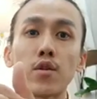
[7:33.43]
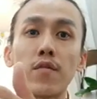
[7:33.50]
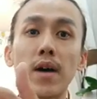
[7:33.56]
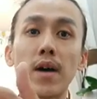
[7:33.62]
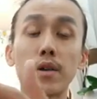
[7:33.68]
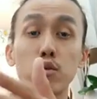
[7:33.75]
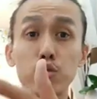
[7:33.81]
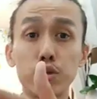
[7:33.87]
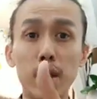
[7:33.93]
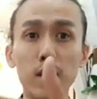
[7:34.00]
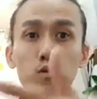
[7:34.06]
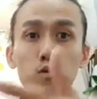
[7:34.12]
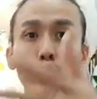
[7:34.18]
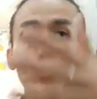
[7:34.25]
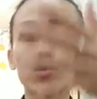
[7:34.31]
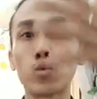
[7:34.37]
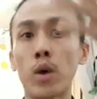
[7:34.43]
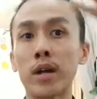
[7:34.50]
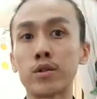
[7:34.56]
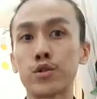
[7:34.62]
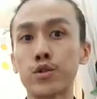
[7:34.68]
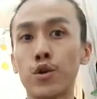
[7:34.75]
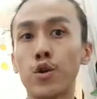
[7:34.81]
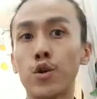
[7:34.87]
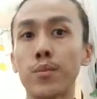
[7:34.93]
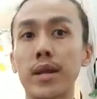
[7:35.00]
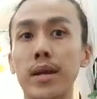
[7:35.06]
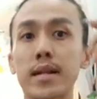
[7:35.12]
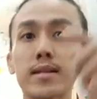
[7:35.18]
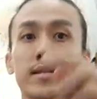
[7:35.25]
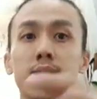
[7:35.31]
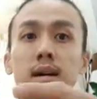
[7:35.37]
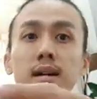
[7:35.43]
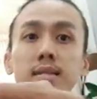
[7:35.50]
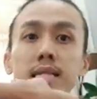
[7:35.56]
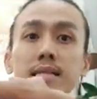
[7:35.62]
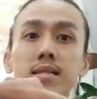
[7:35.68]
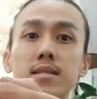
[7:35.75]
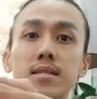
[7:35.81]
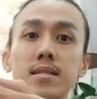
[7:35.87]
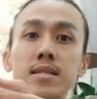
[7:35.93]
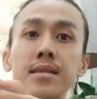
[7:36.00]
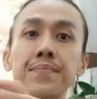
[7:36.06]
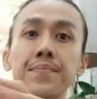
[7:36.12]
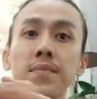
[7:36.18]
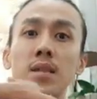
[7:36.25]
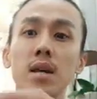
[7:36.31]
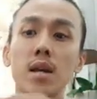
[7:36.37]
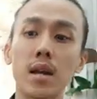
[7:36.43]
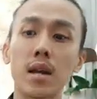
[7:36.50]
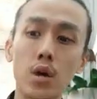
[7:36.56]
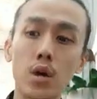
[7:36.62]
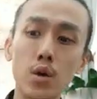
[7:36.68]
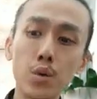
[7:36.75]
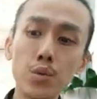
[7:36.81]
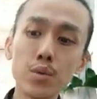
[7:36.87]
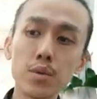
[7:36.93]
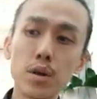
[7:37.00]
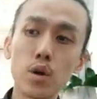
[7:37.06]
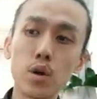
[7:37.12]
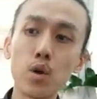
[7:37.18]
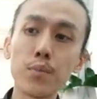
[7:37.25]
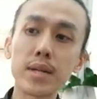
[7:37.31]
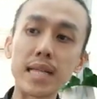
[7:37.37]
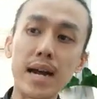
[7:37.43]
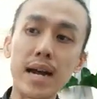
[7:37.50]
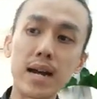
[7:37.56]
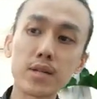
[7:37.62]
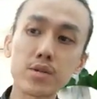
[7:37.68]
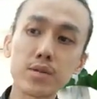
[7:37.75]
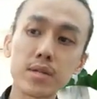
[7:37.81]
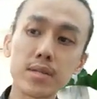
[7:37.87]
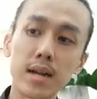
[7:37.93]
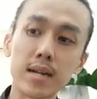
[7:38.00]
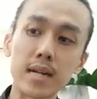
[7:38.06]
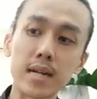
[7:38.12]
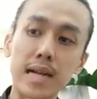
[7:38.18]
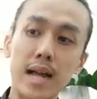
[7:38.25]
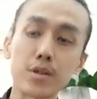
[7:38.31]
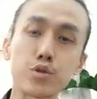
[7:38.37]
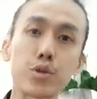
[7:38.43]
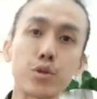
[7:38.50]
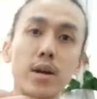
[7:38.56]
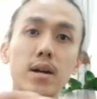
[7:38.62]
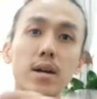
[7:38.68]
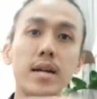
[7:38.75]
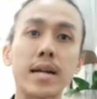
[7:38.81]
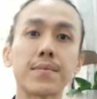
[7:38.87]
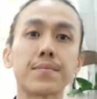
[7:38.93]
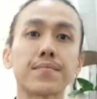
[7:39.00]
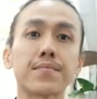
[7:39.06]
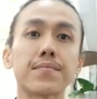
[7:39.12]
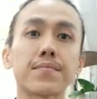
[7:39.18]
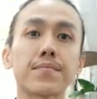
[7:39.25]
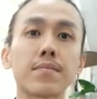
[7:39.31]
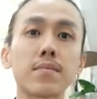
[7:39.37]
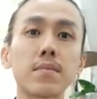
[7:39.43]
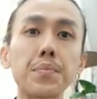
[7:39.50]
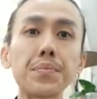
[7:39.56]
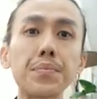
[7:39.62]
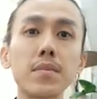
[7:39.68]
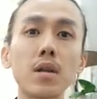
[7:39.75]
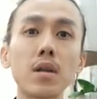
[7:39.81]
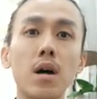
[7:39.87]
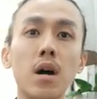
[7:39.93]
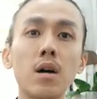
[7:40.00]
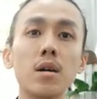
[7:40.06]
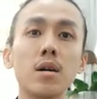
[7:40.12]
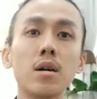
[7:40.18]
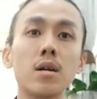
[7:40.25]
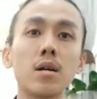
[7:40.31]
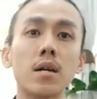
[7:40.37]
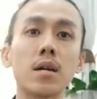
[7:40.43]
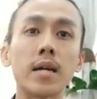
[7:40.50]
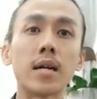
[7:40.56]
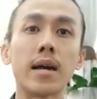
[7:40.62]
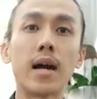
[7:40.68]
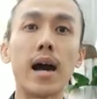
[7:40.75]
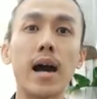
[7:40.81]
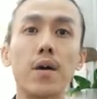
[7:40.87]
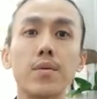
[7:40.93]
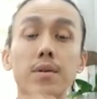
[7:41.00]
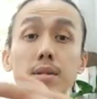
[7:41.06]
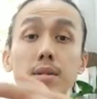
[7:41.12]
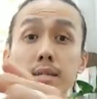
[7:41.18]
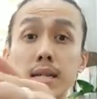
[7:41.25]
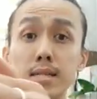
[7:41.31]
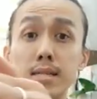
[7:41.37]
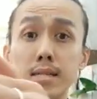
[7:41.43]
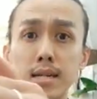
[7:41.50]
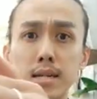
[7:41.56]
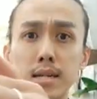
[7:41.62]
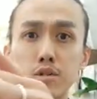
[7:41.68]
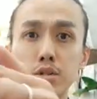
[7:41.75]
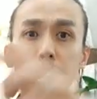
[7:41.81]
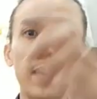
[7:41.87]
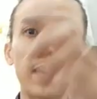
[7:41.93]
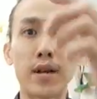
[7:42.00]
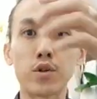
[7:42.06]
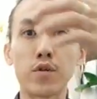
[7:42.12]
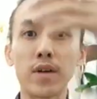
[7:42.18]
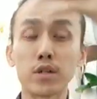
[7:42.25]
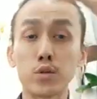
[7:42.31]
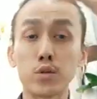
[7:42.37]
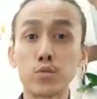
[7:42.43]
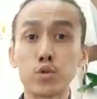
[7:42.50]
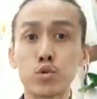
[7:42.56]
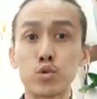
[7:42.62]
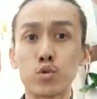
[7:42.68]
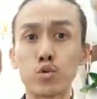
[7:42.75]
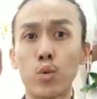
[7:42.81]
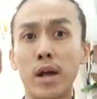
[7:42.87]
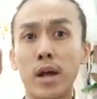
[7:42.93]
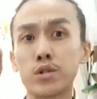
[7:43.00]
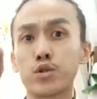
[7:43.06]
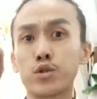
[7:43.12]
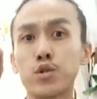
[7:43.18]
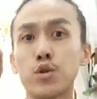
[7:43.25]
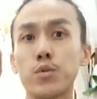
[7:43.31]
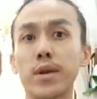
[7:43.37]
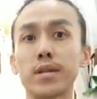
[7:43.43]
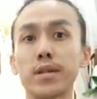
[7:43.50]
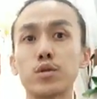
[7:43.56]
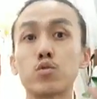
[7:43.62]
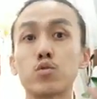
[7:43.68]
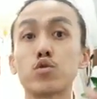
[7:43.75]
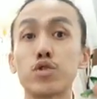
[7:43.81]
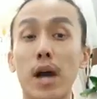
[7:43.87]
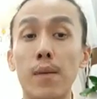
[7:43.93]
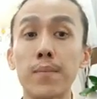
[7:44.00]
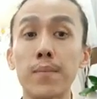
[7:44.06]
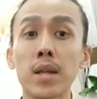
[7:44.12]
头发用胶梳完去后面，像它这样子，然后后面大概就是这样的感觉。好，好这样子呢，就是把头发全部梳完去后面用胶。